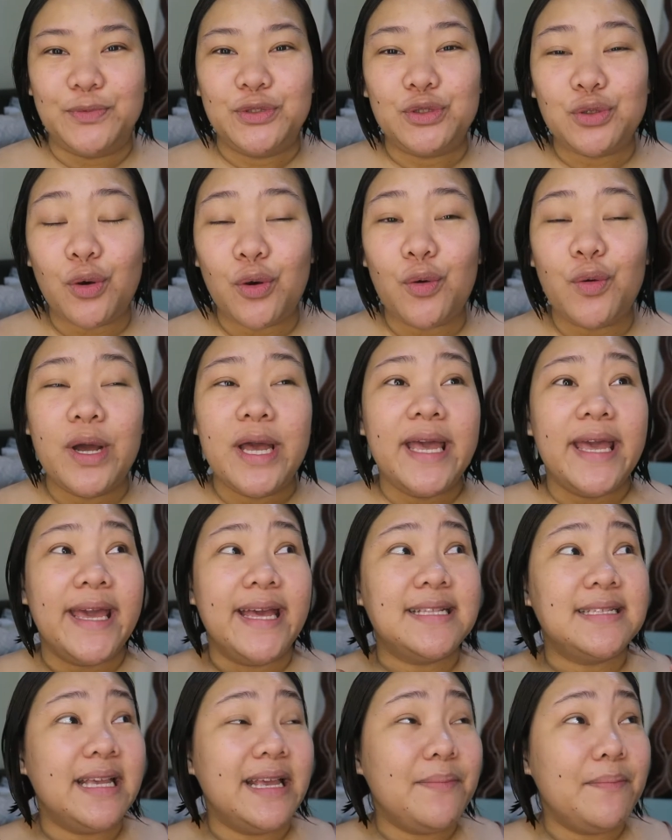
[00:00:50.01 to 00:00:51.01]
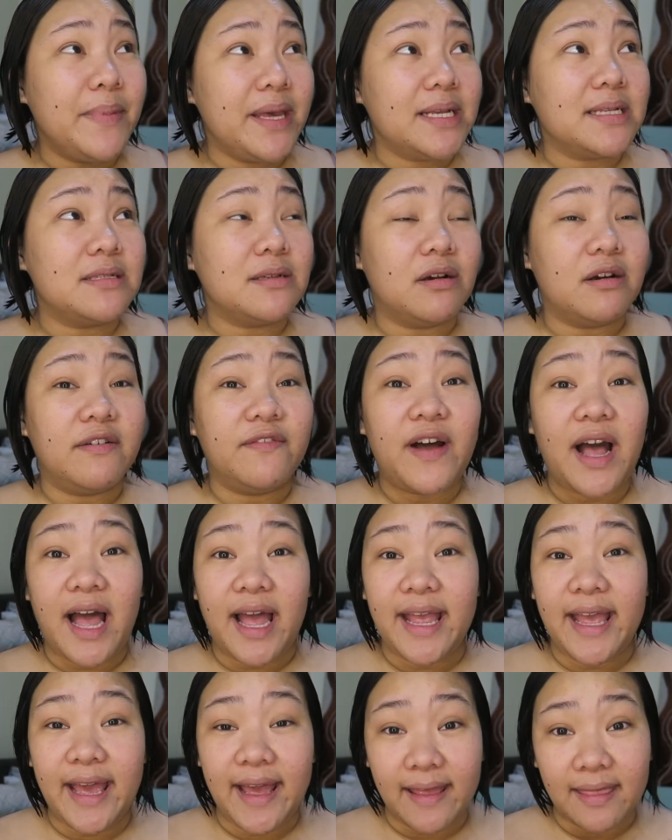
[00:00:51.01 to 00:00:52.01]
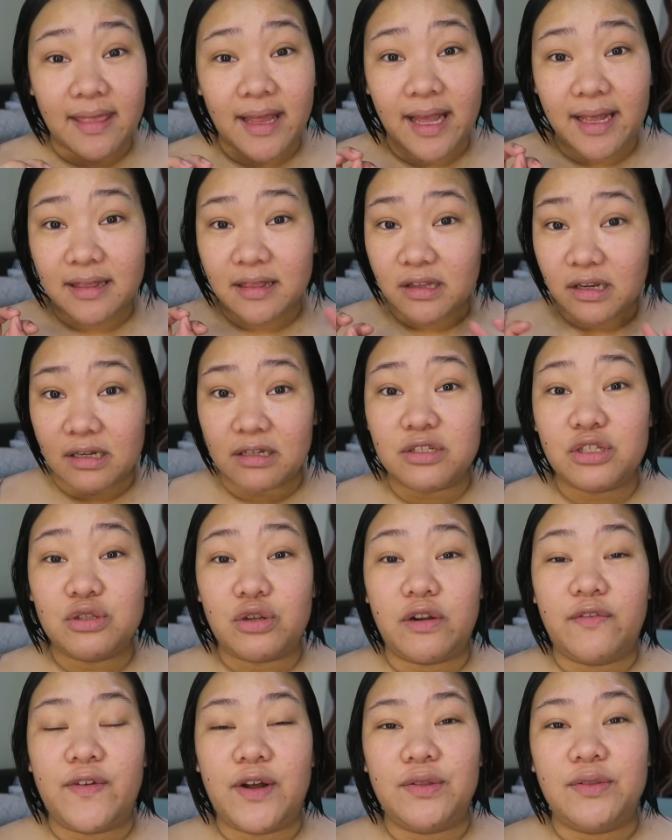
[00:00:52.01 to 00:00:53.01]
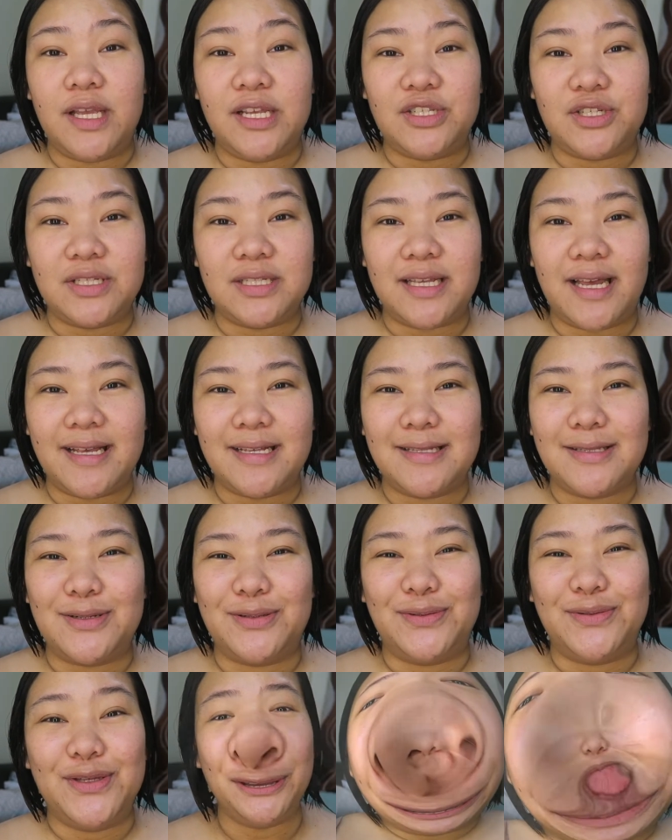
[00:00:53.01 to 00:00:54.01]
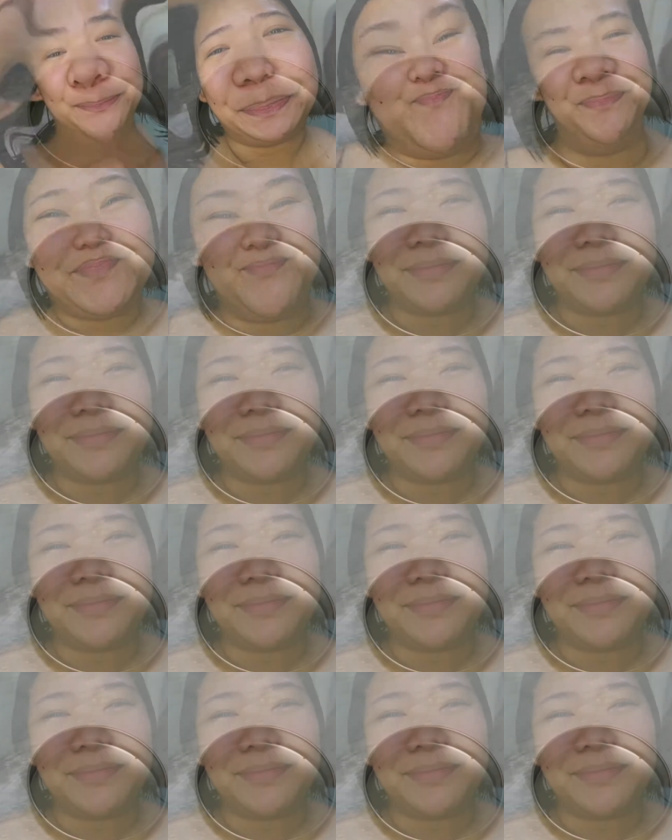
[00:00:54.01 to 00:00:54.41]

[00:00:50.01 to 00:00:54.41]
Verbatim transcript: So, it's a mix of high-end and drugstore foundations guys. So, yun.